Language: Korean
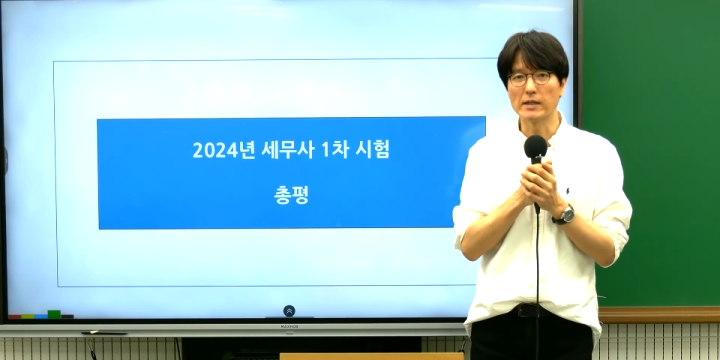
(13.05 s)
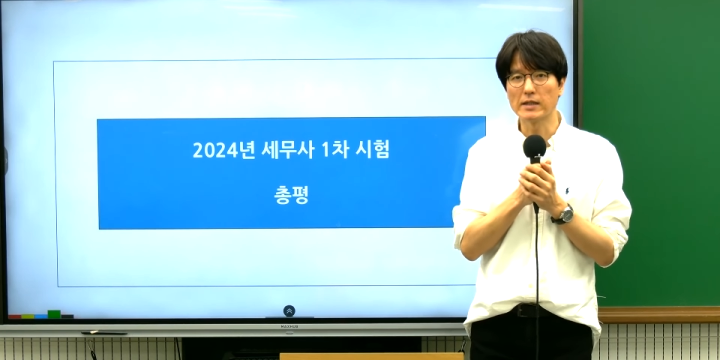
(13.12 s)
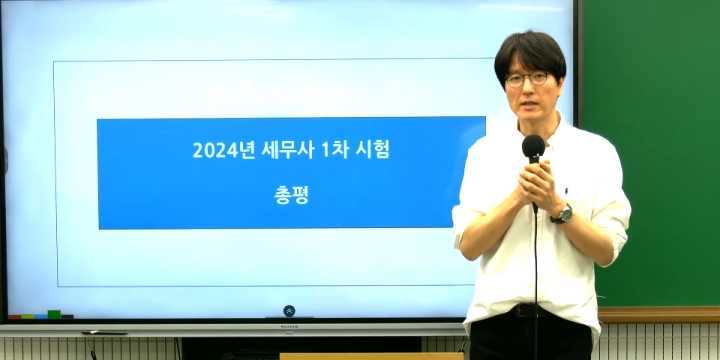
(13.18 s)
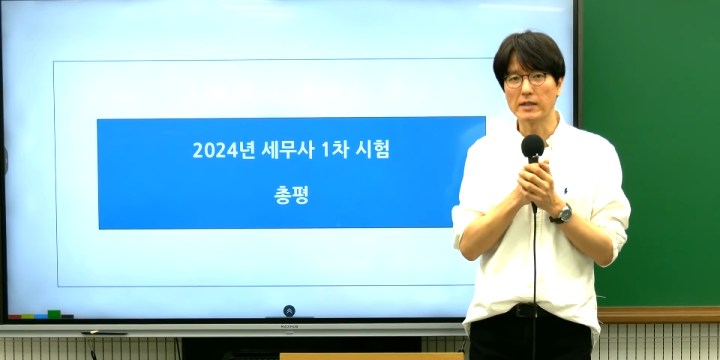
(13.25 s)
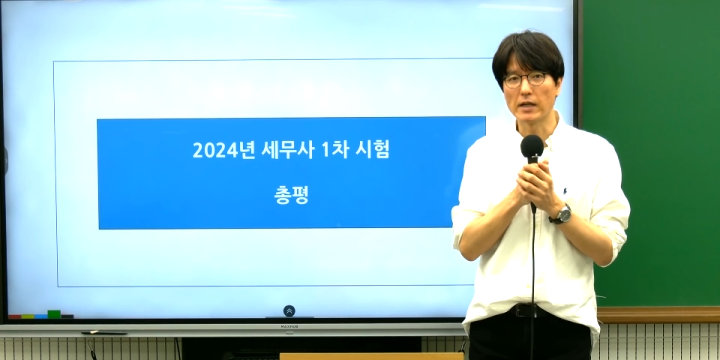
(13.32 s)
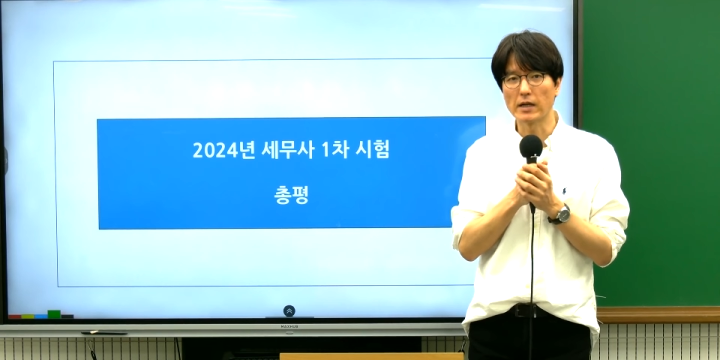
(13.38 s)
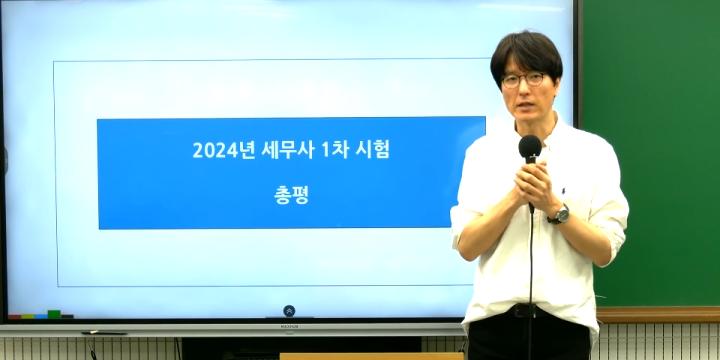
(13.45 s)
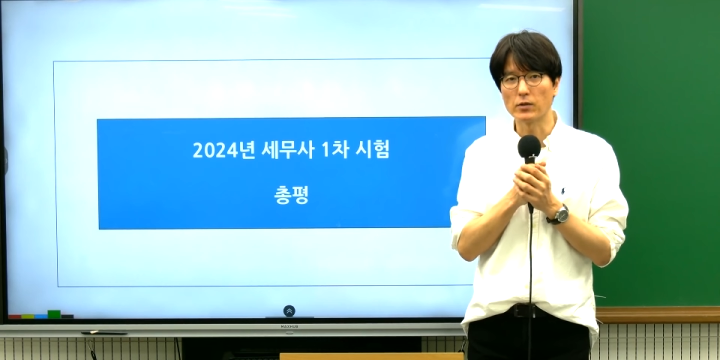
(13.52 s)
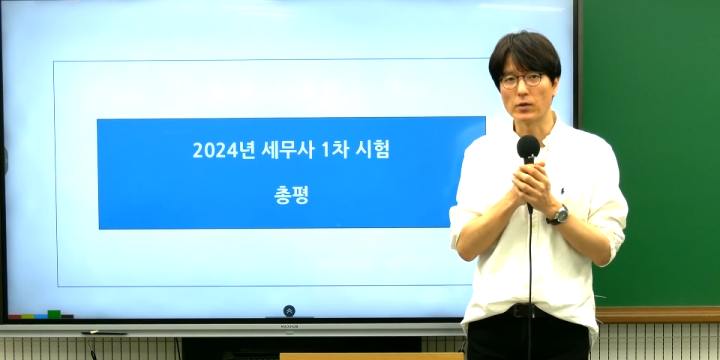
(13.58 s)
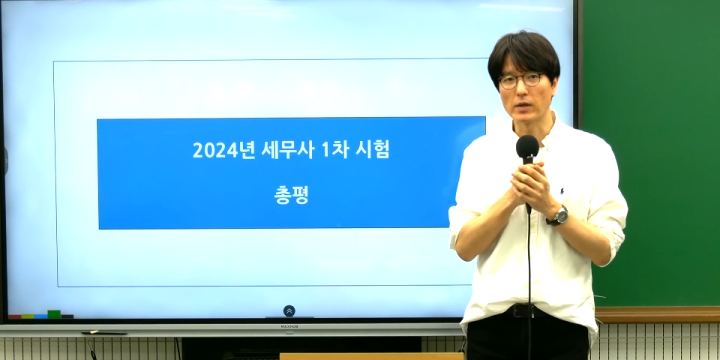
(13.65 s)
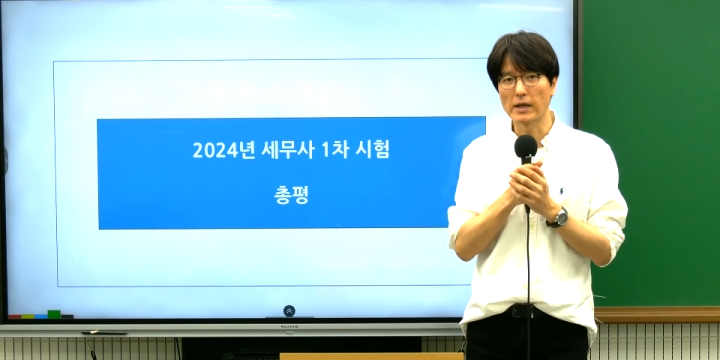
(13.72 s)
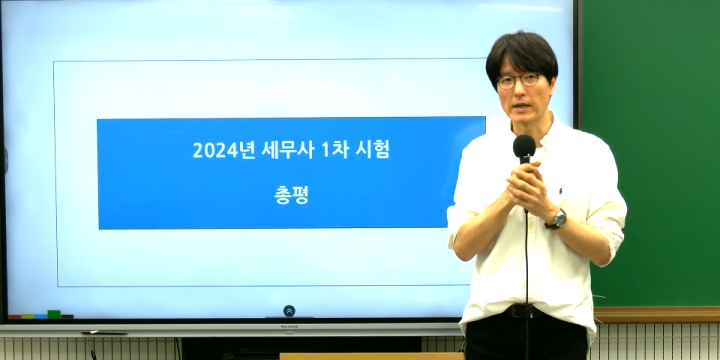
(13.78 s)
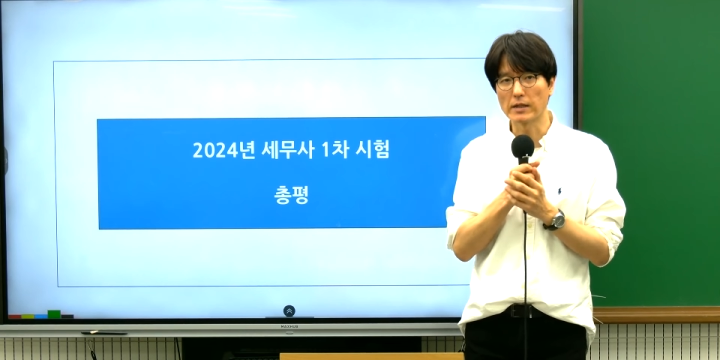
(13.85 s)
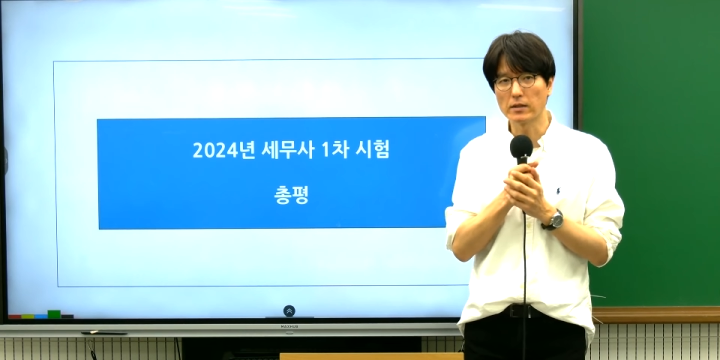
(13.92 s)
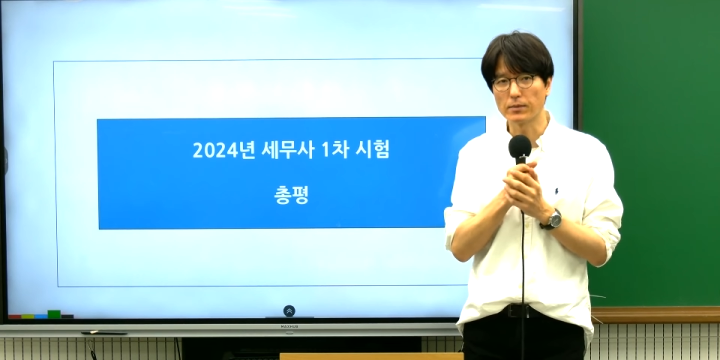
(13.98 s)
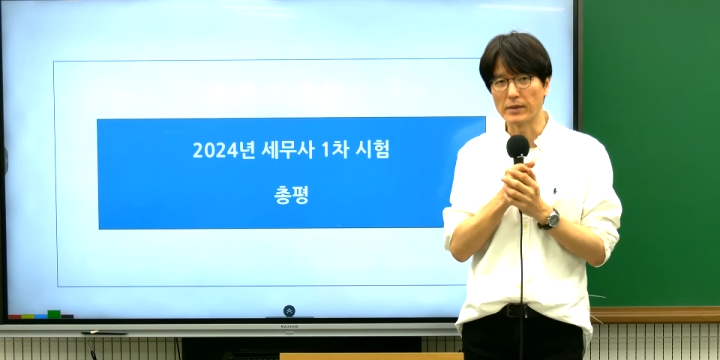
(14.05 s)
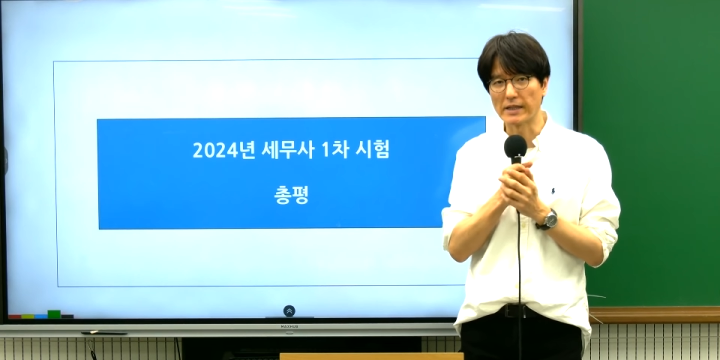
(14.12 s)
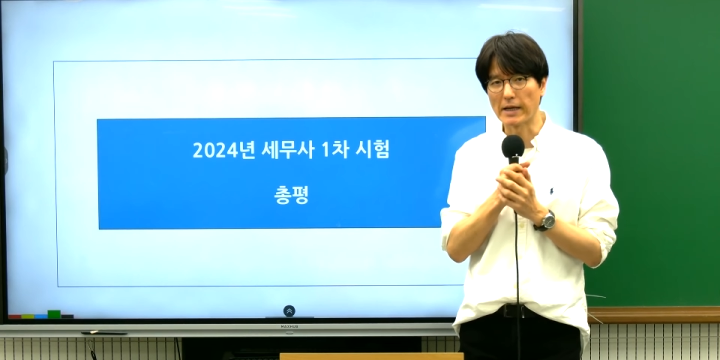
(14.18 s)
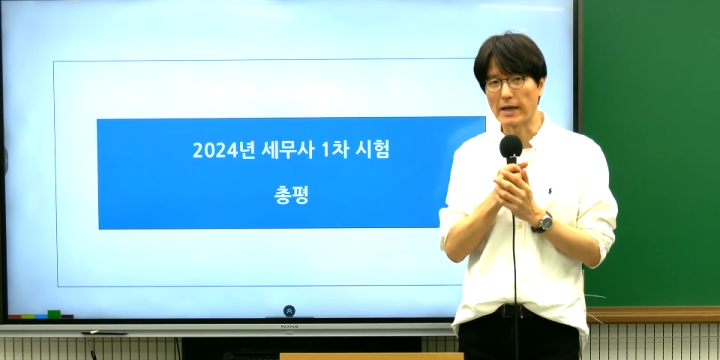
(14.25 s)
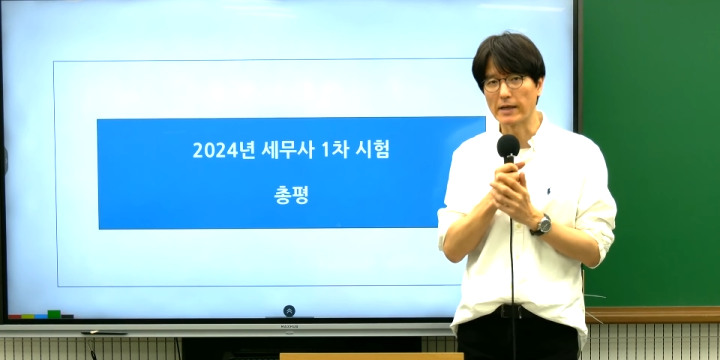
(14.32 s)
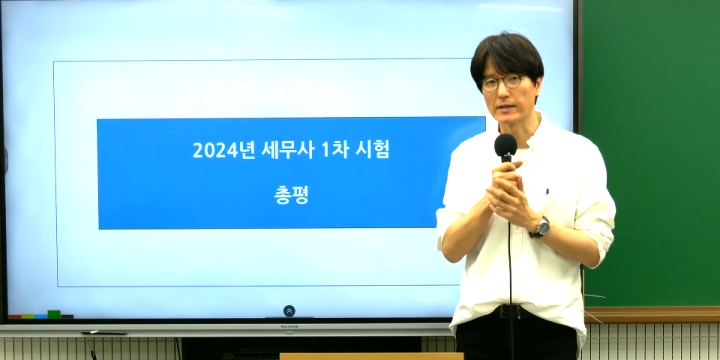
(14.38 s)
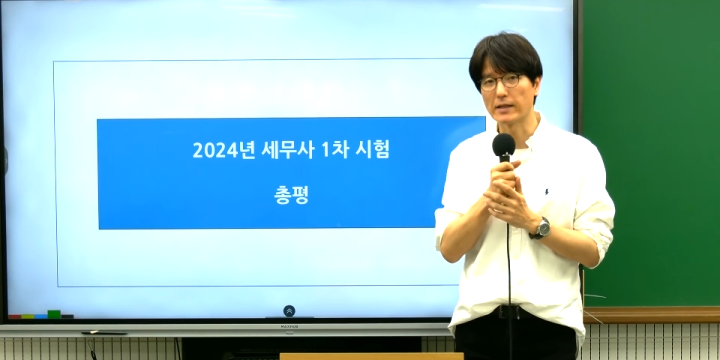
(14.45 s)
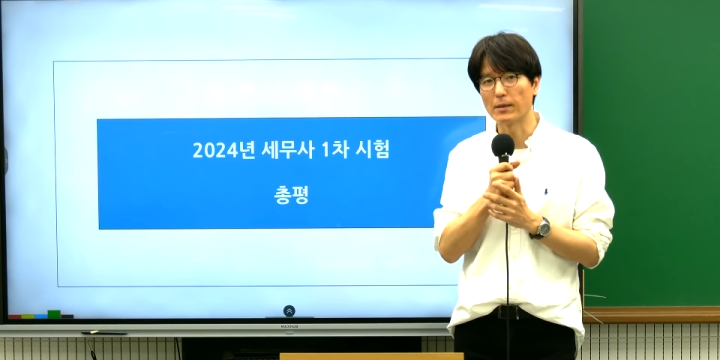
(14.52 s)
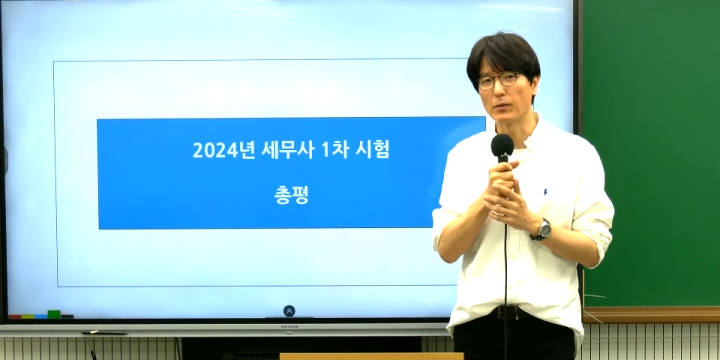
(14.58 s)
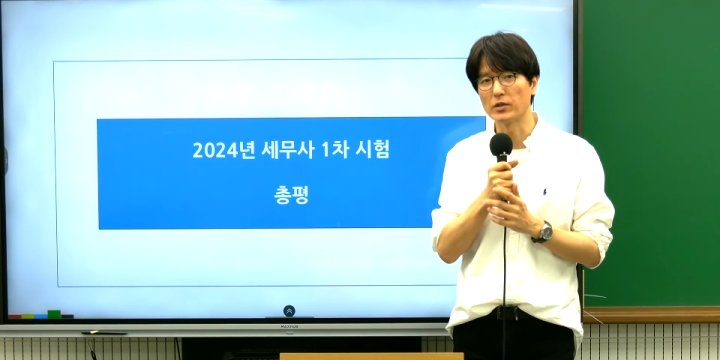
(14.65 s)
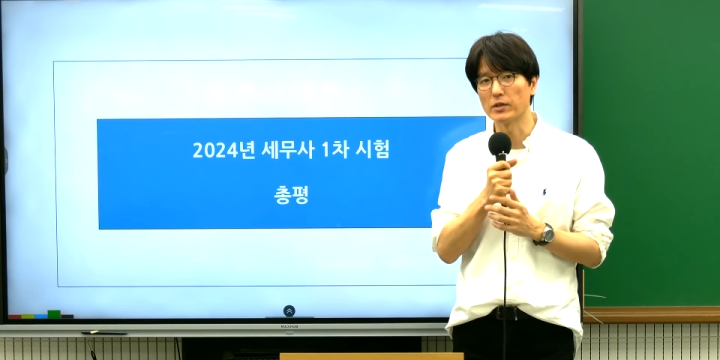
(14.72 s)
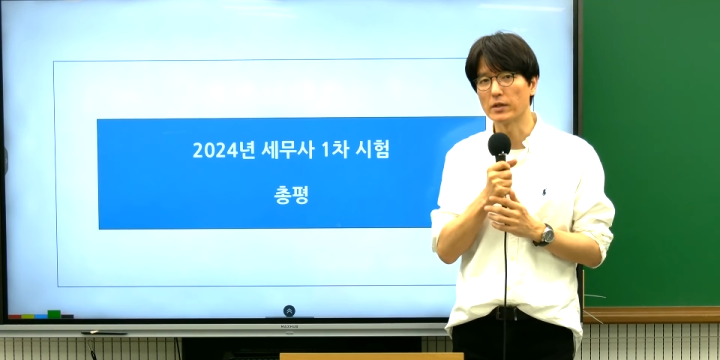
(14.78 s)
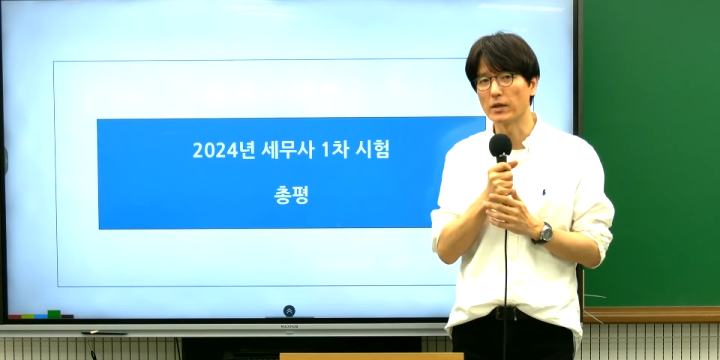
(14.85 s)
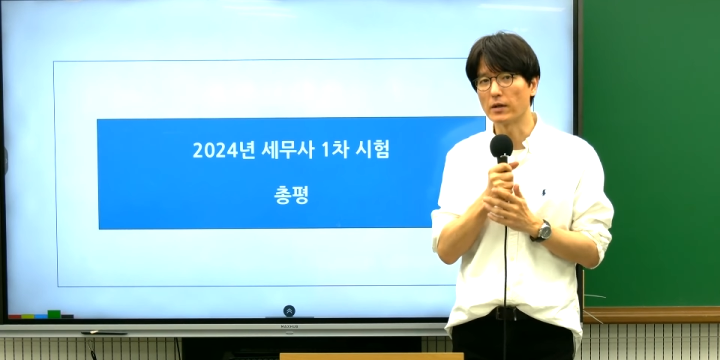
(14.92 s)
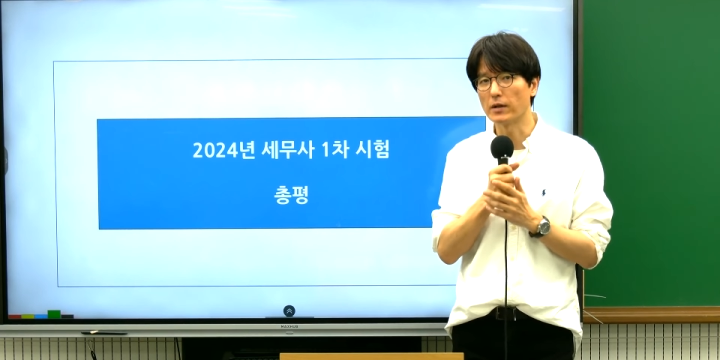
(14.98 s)
진행하도록 하겠습니다. 자,
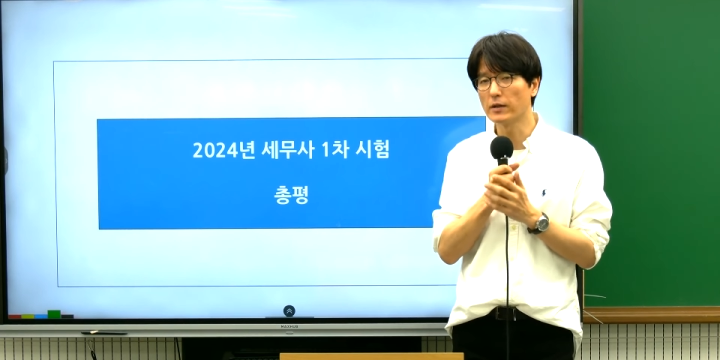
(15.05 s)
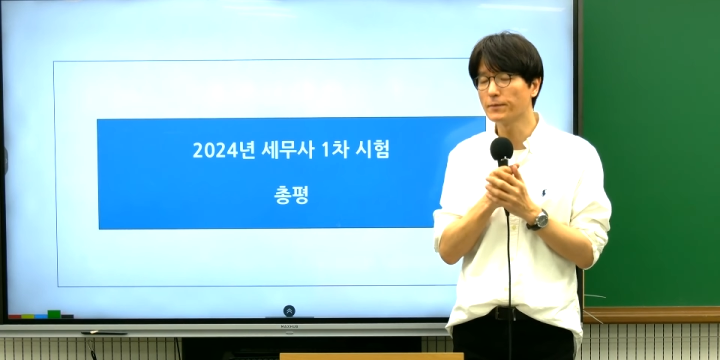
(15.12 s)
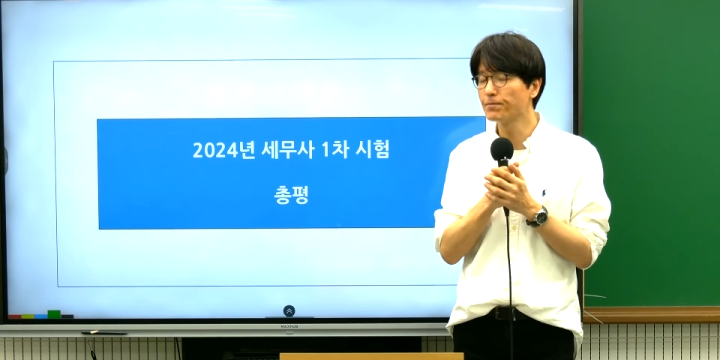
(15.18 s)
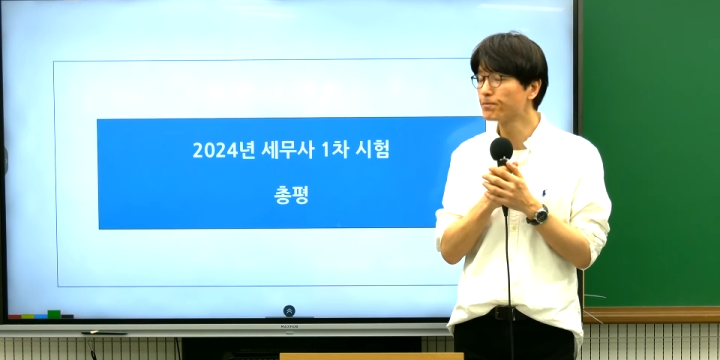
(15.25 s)
먼저